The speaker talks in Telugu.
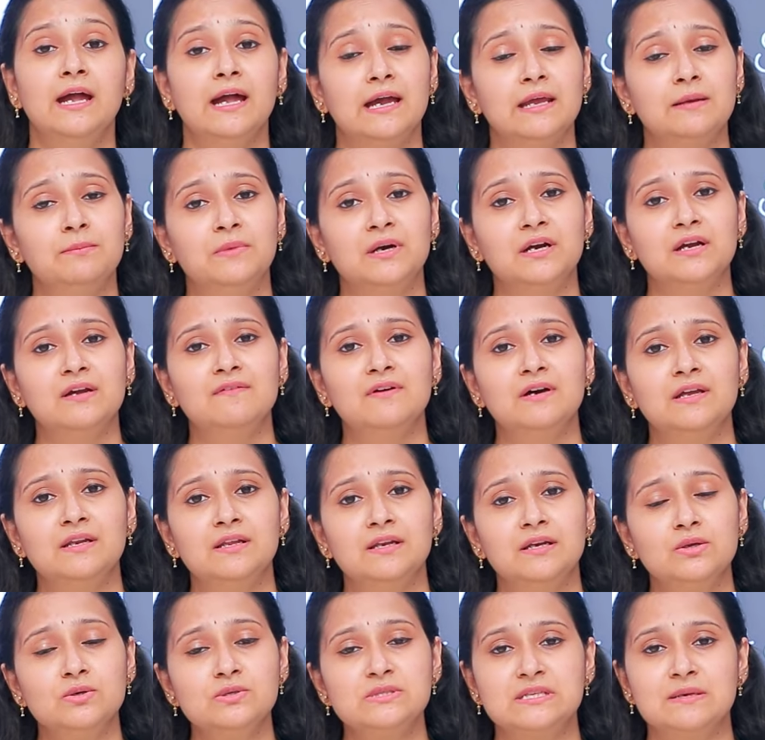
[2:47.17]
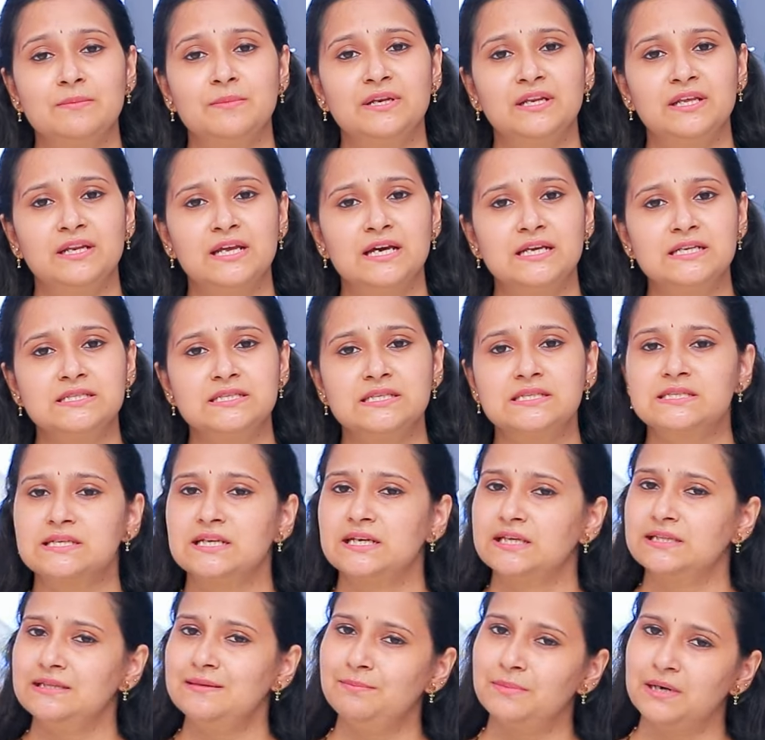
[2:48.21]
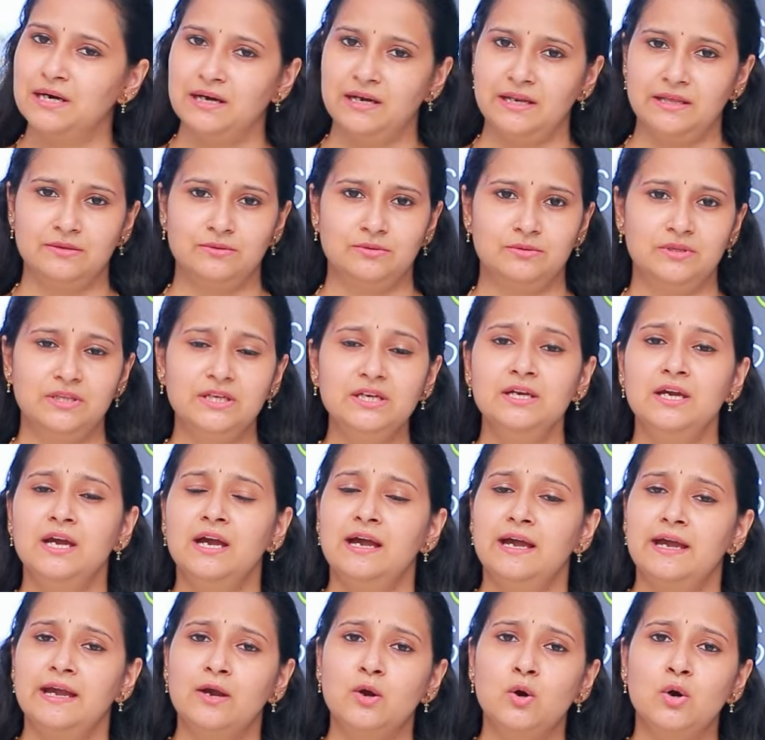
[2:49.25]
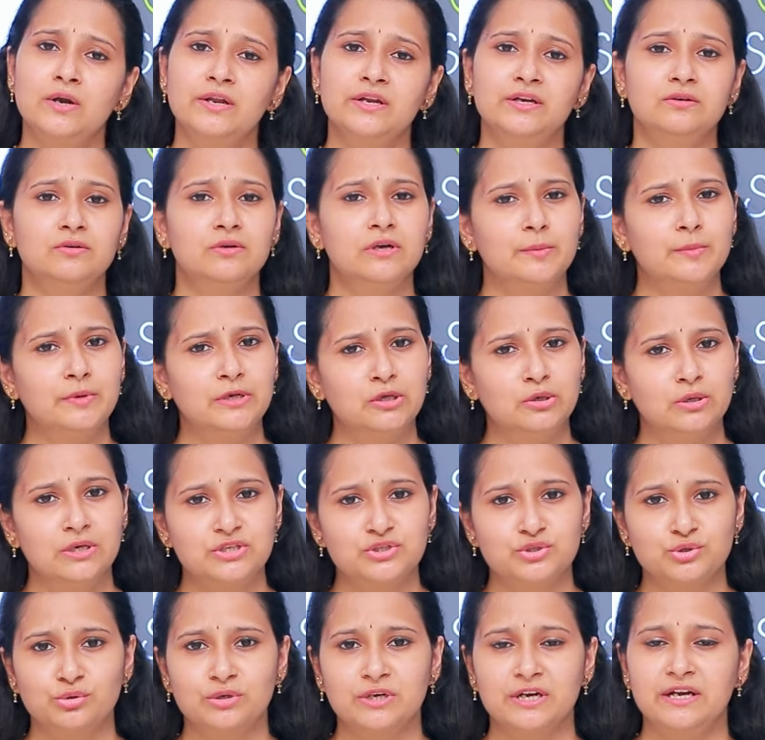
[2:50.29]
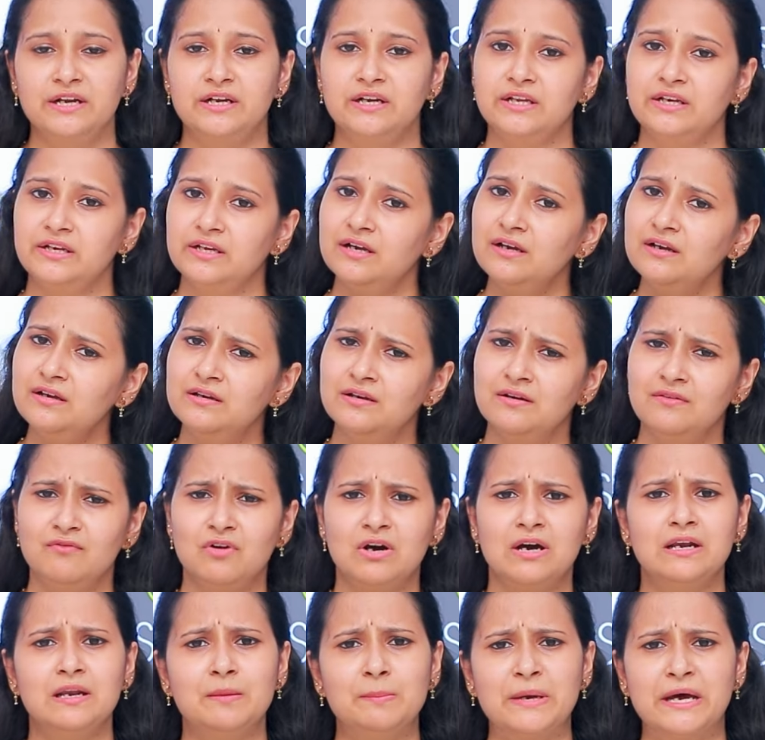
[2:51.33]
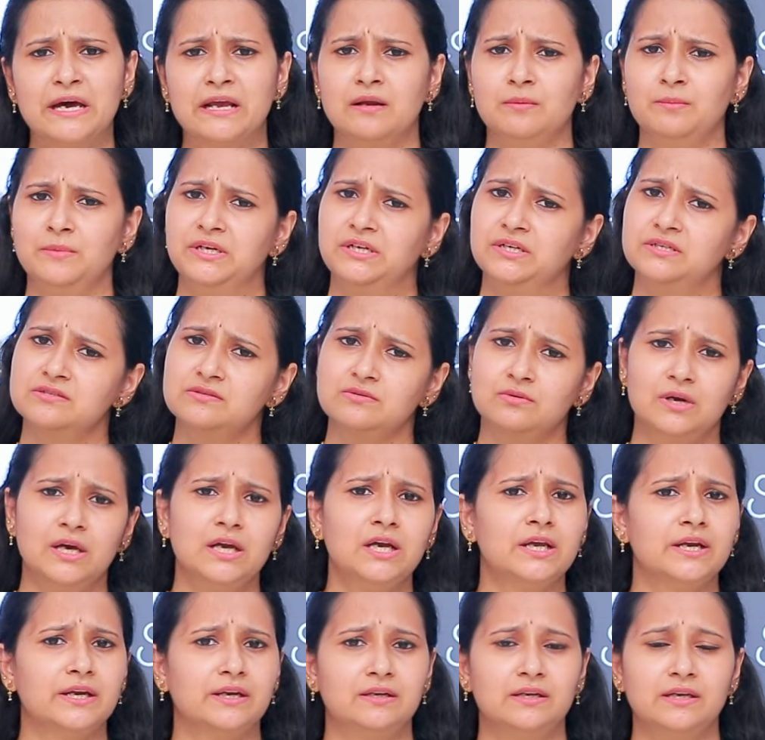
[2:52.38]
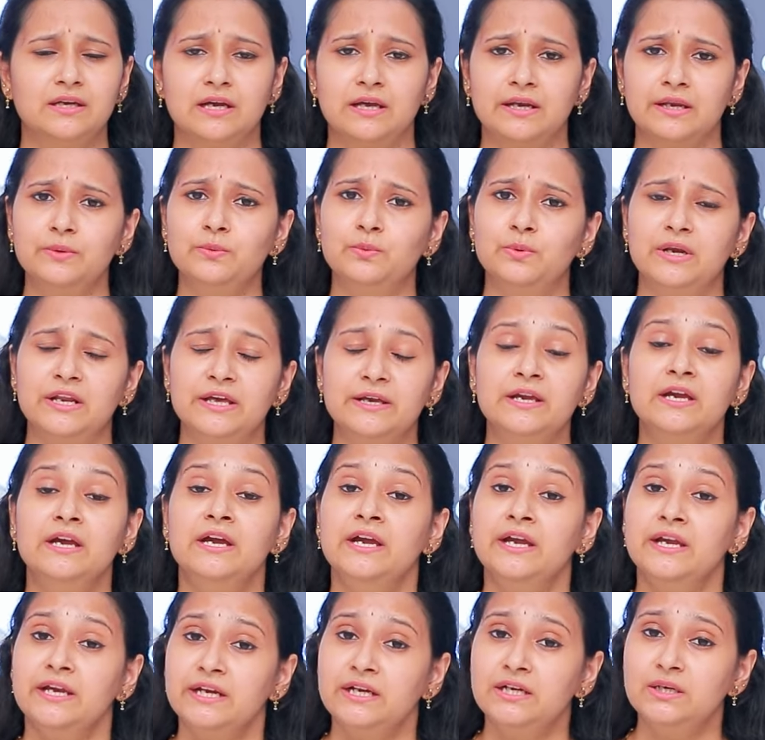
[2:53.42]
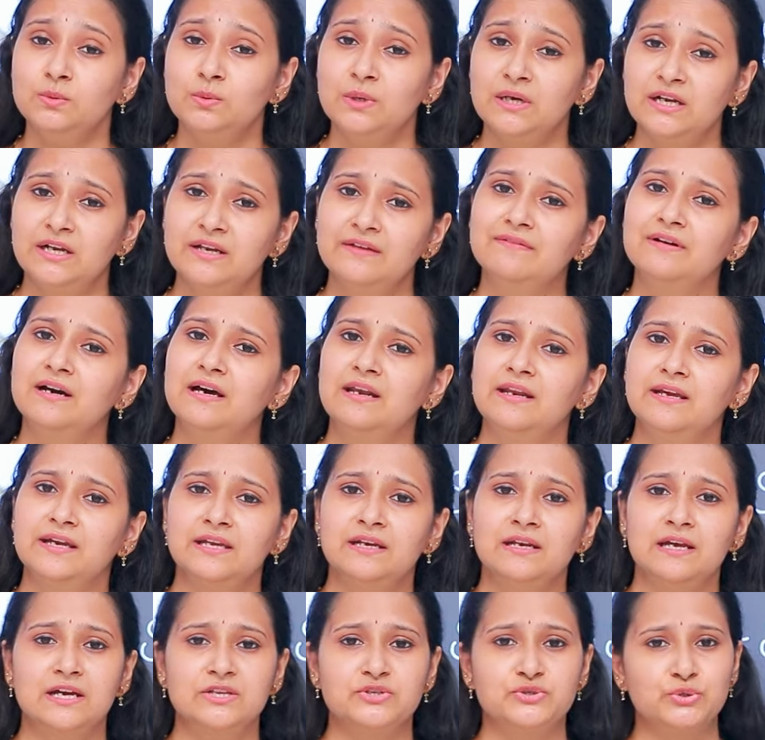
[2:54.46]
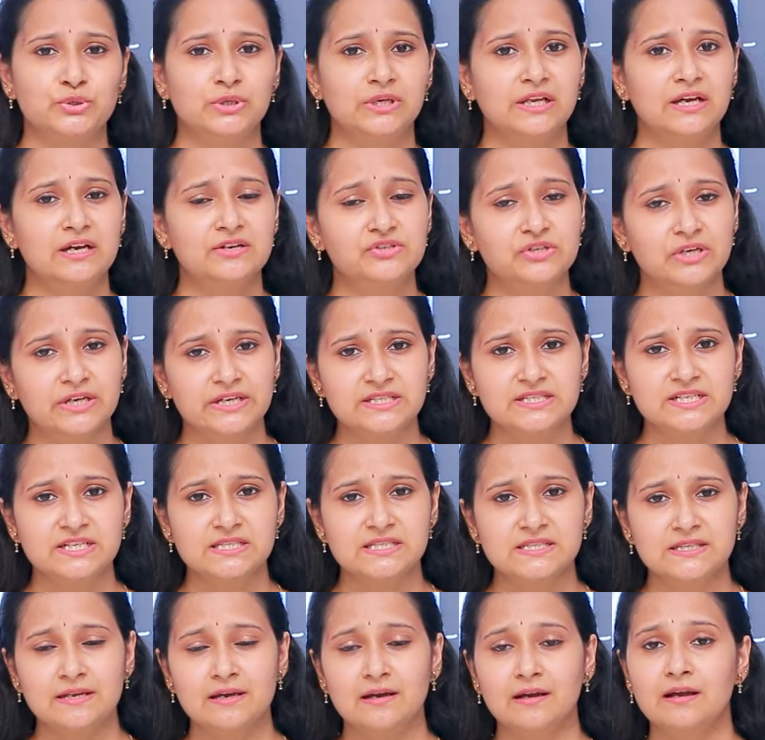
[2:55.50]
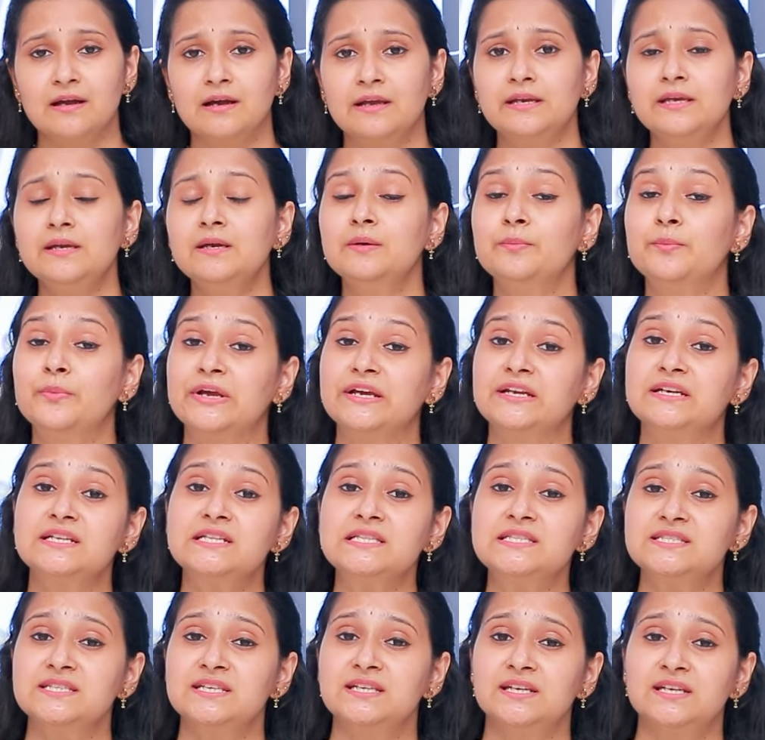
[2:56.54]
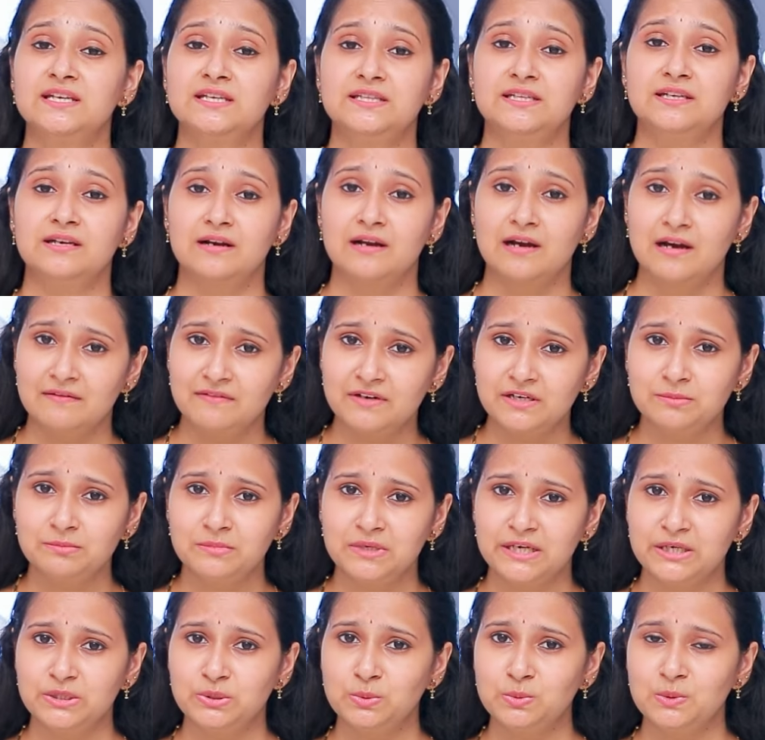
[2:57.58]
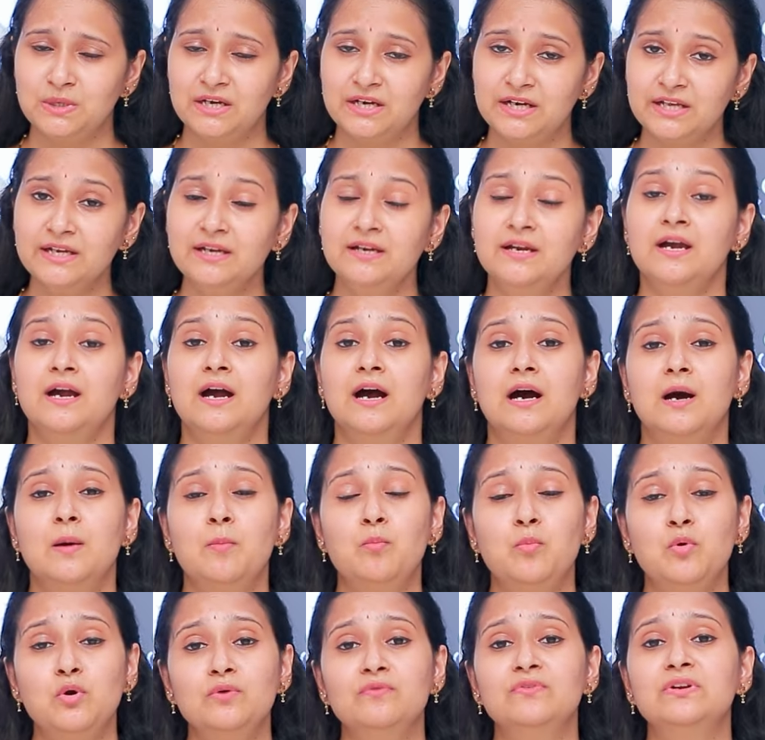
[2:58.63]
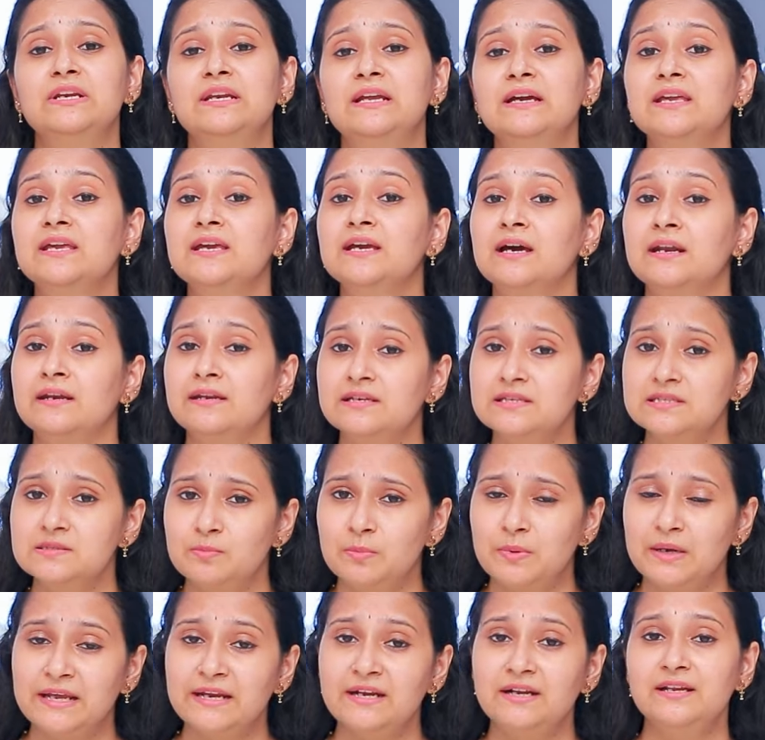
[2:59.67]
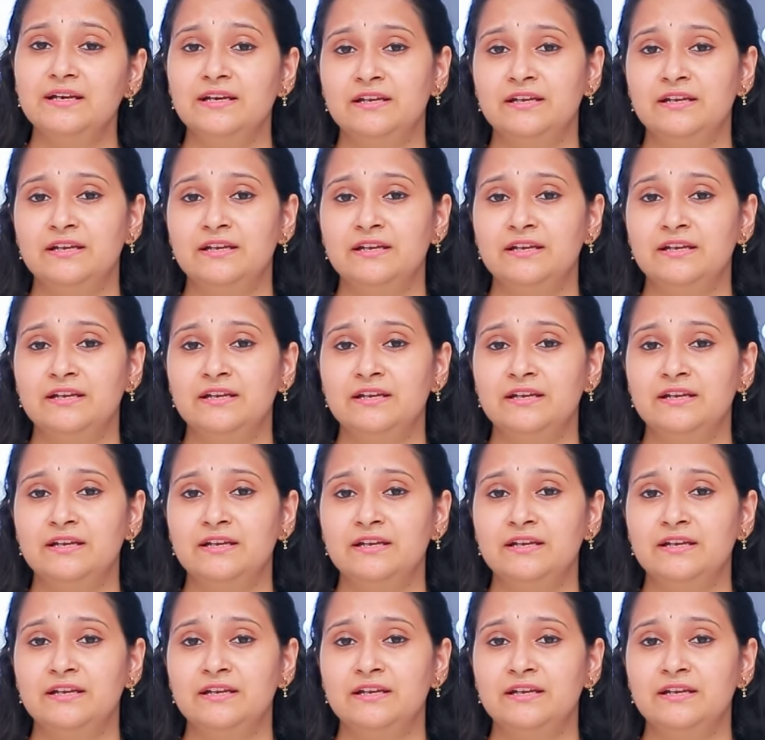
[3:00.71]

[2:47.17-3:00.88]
అండ్ మగవాళ్ళల్లో సెమెన్ అనాలిసిస్ అనేది బాగానే ఉంది అకార్డింగ్ టు డబ్ల్యూహెచ్ఓ క్రైటీరియా వాళ్ళ పారామీటర్స్ కూడా కరెక్ట్గానే ఉన్నాయి ఇటువంటి వాళ్ళకి న్యాచురల్గా ట్రై చేసినా కానీ ప్రెగ్నెన్సీ అనేది రావడం లేదు అంటే అప్పుడు వీళ్ళకి అన్ఎక్స్ప్లెయిన్డ్